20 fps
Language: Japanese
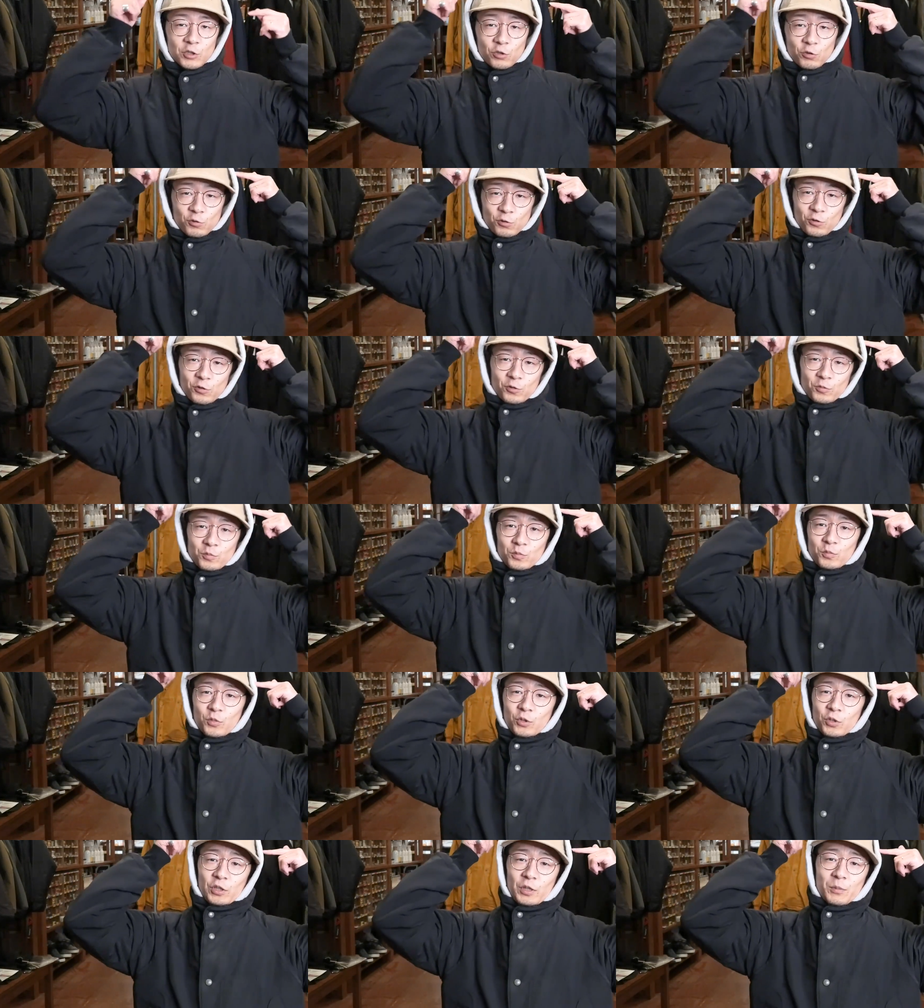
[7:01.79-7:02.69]
あ、ちょっとこの
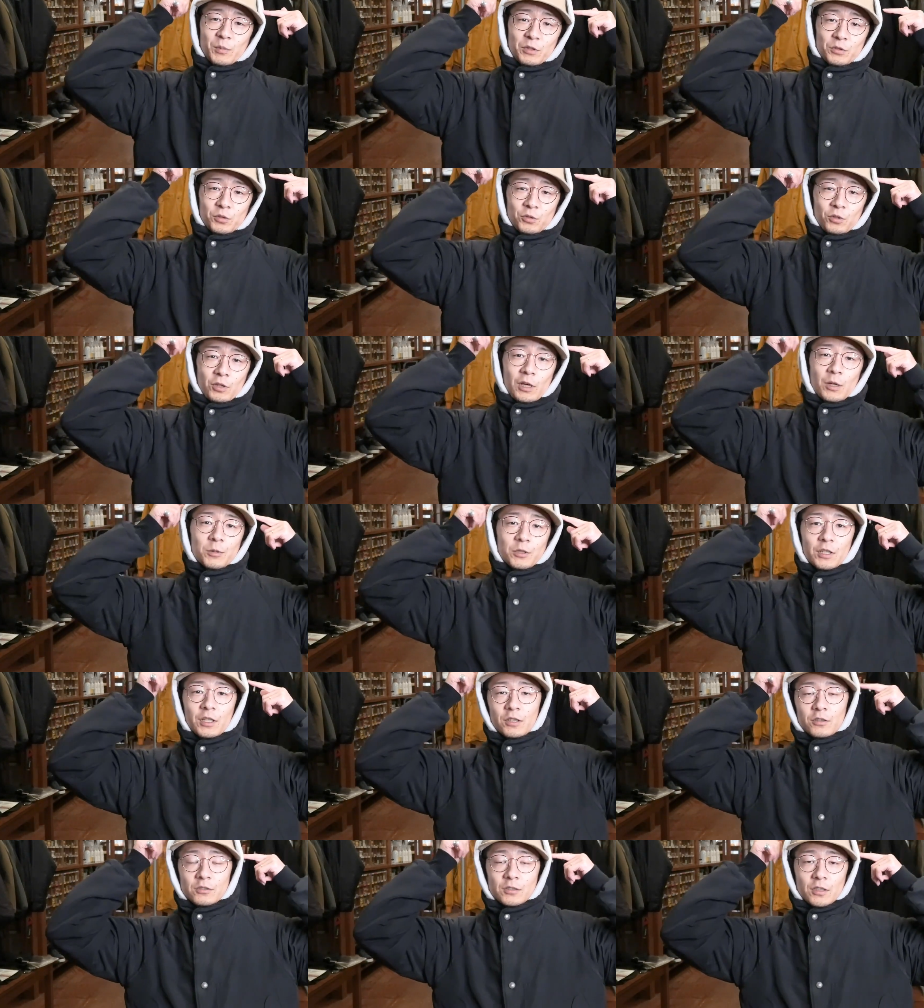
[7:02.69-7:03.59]
僕今フードかぶっ
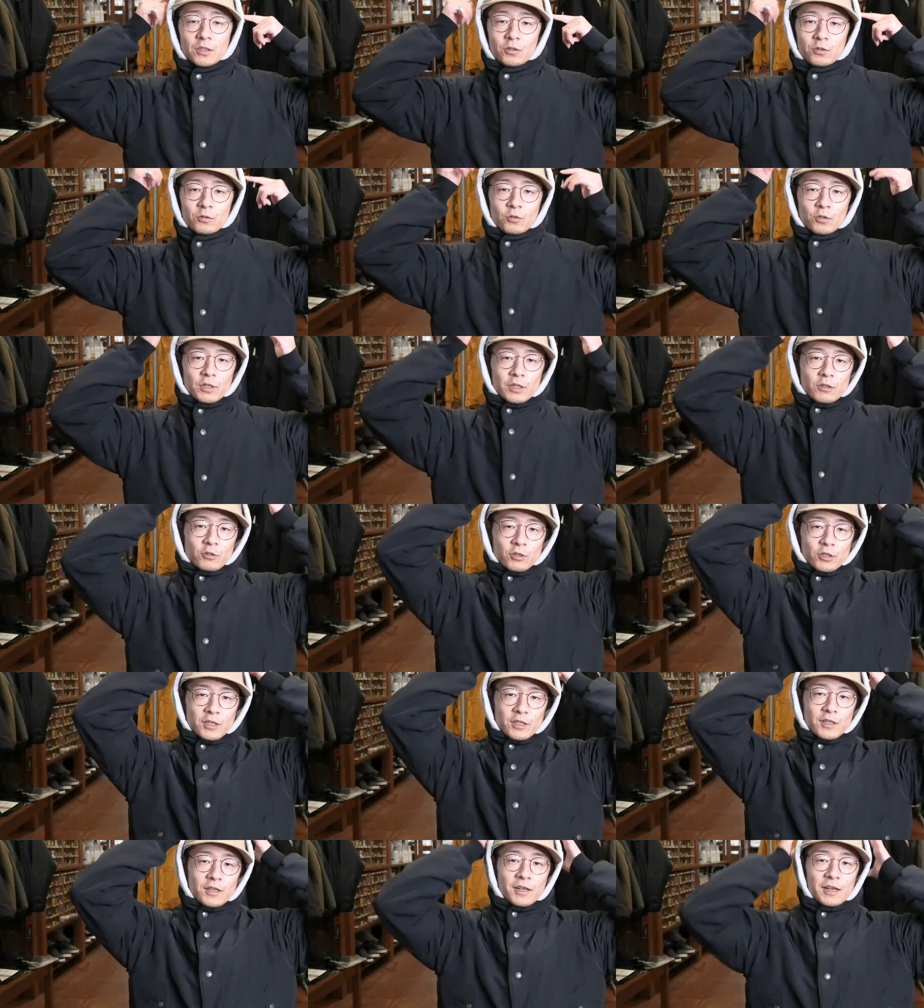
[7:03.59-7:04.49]
てるんですけどこれこ
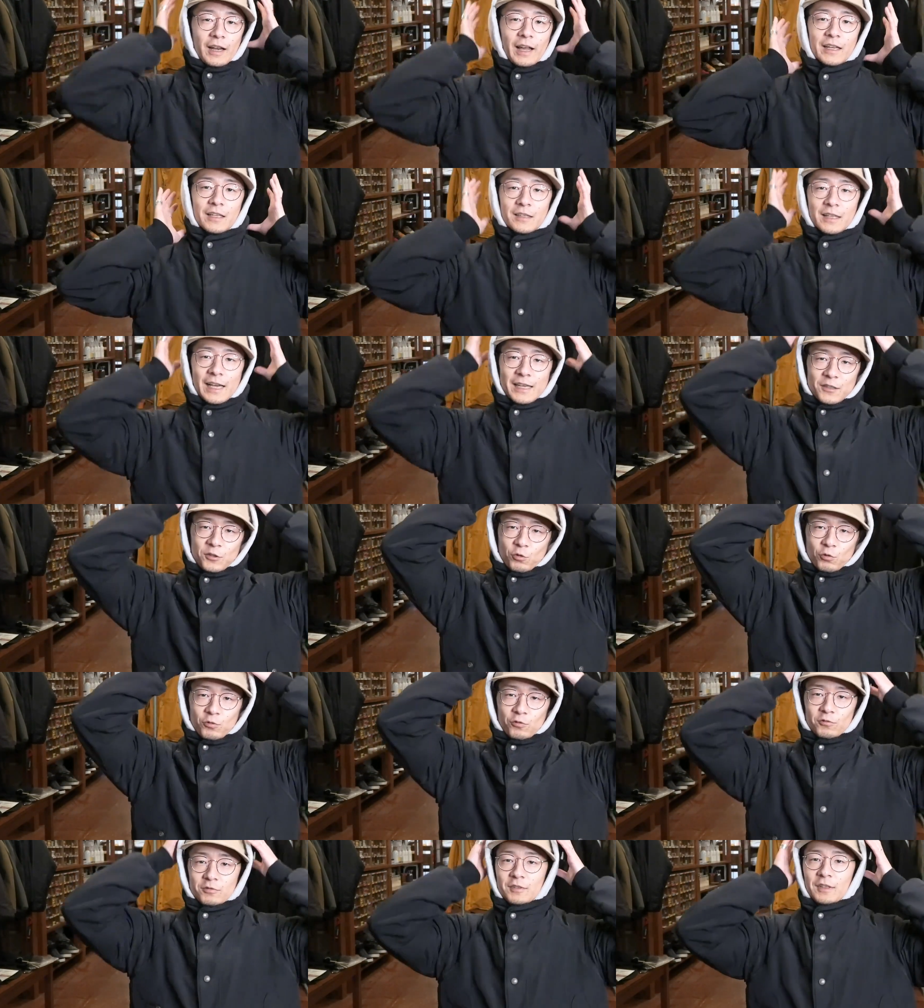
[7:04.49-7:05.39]
れないない
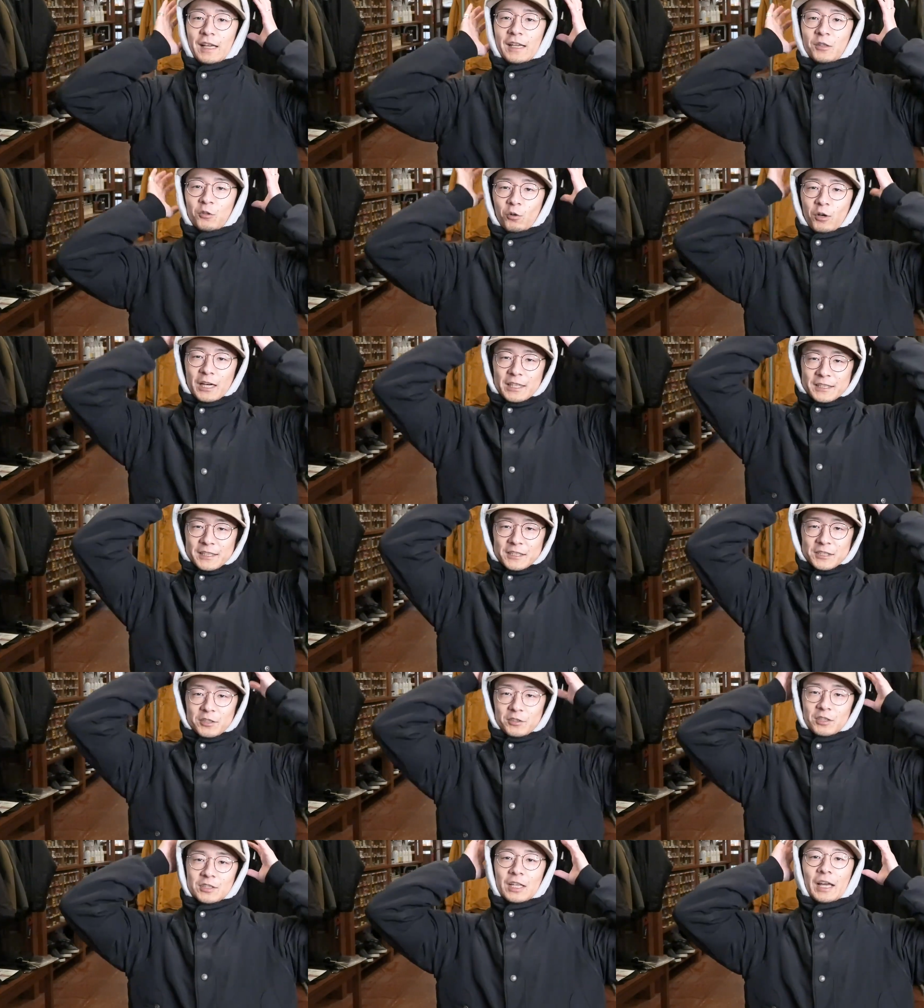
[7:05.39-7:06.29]
とないと仮定
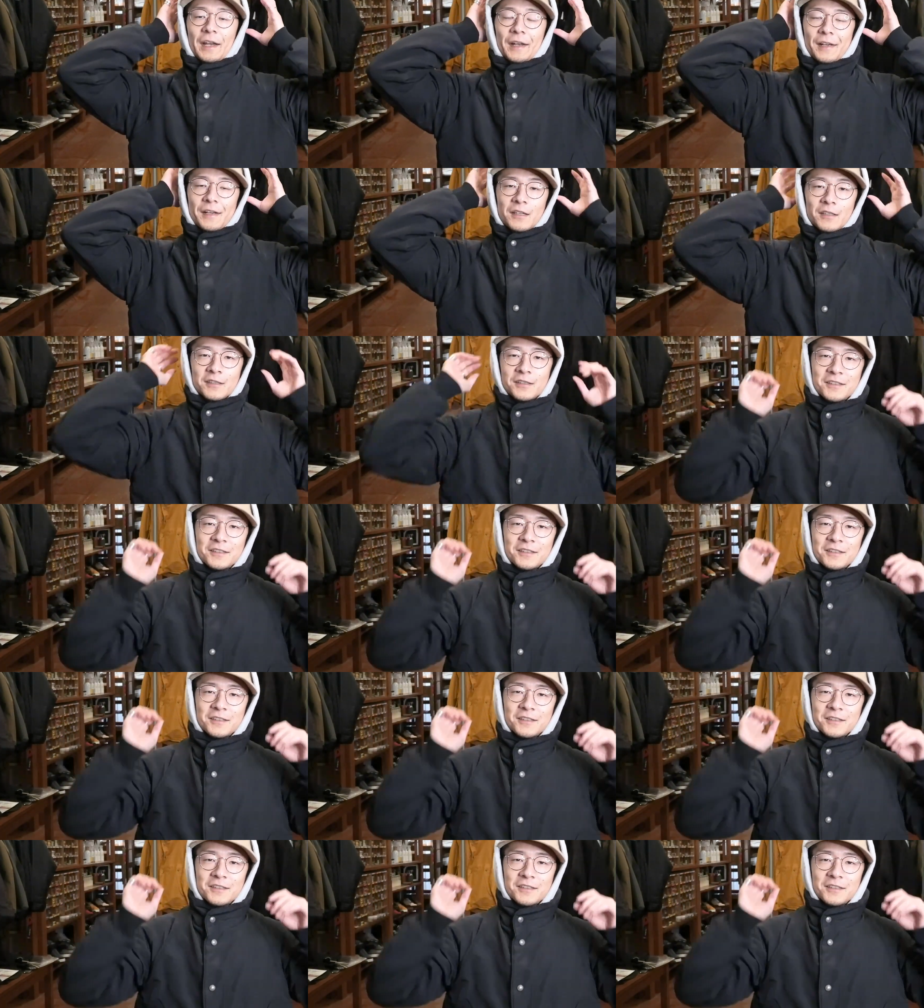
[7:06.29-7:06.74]
してくださいね